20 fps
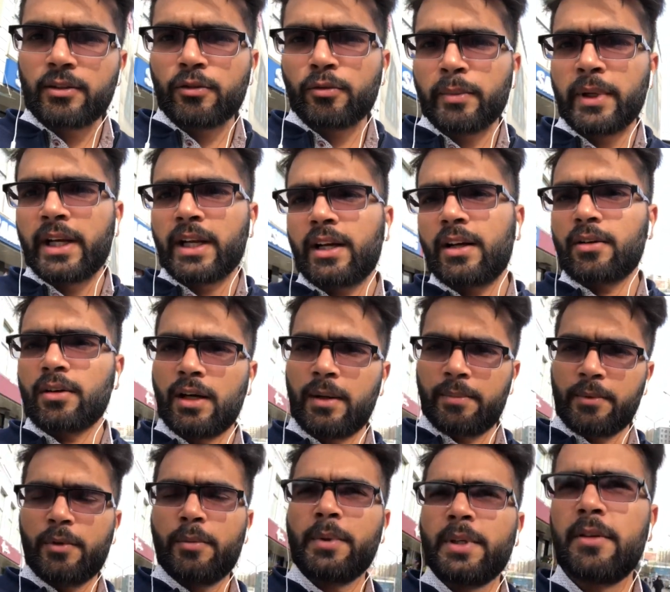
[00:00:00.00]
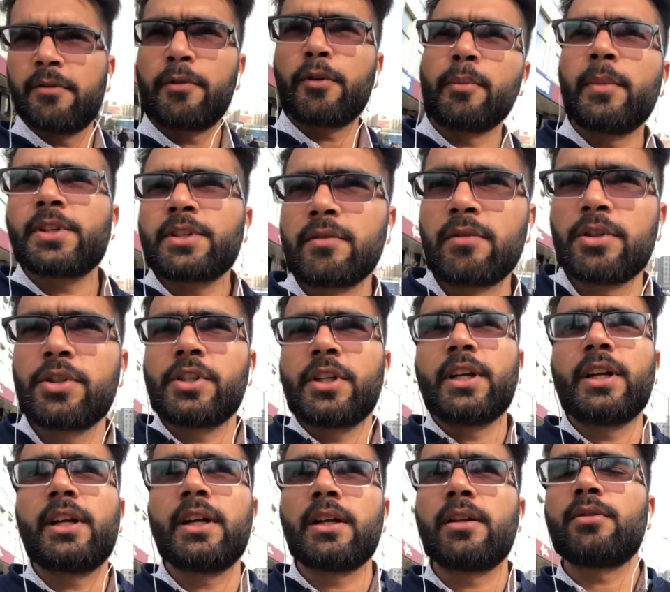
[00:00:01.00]
तो मैंने कहा आपको भी इन्फॉर्मेशन वो
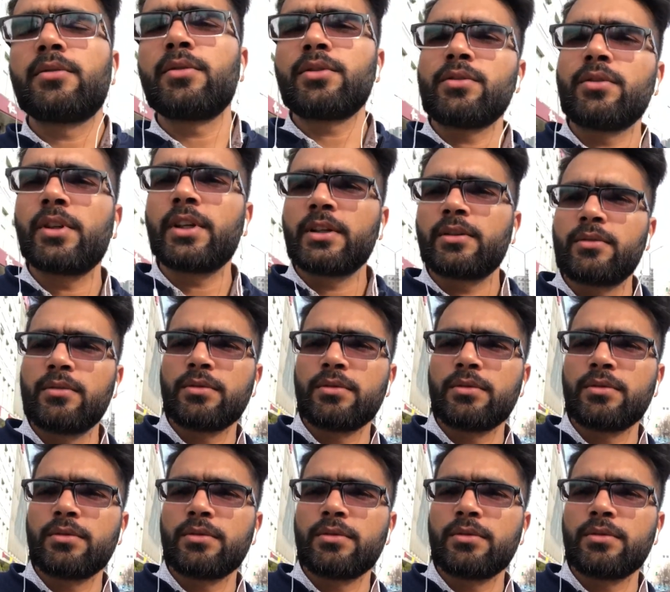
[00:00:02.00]
शेयर कर दूँ क्योंकि